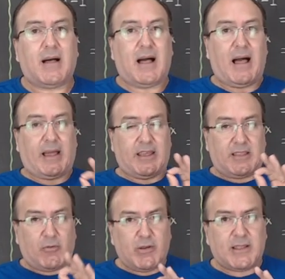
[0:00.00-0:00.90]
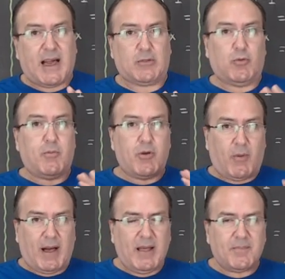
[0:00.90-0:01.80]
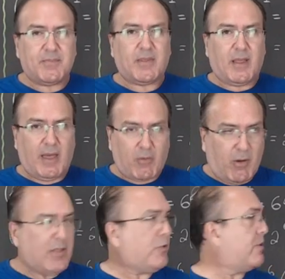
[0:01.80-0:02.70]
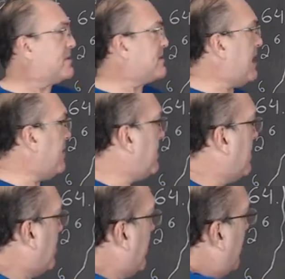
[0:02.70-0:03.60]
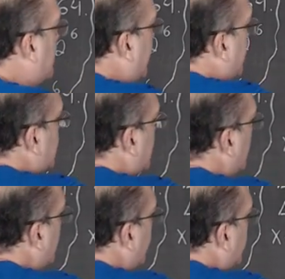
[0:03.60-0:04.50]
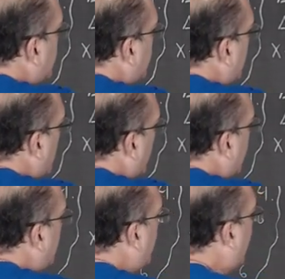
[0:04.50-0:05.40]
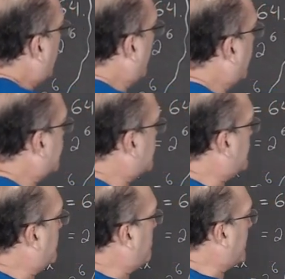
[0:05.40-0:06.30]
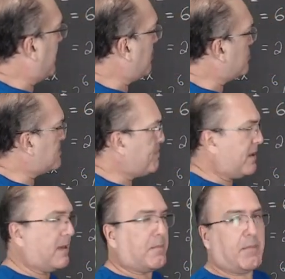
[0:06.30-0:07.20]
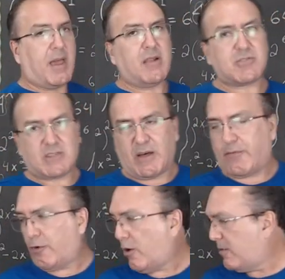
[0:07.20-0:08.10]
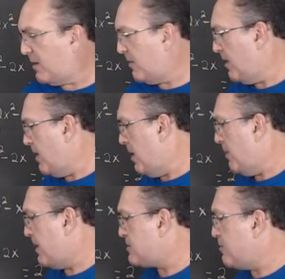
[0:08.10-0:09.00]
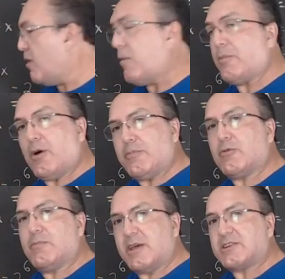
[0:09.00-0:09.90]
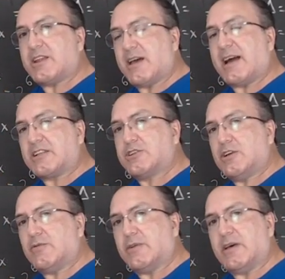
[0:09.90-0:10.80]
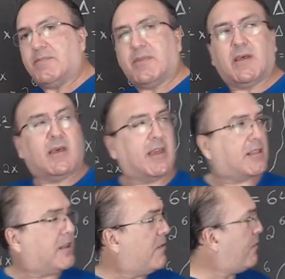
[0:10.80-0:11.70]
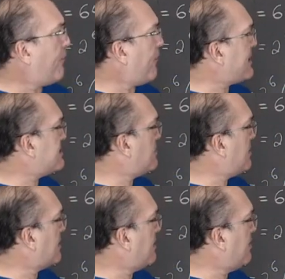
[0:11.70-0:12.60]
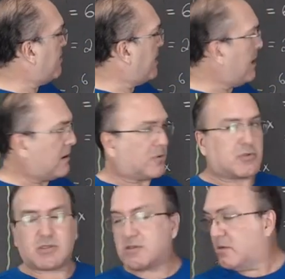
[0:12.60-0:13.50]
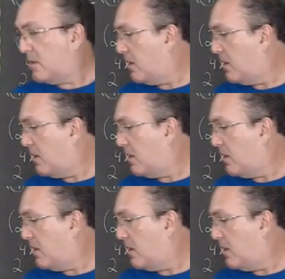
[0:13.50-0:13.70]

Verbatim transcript: Aqui tem cuidado, o meu A é igual a 2, tá? Vamos lá, substituindo valores, menos B, menos da fórmula, mas o meu próprio B já é negativo, né? Então, fazendo aqui menos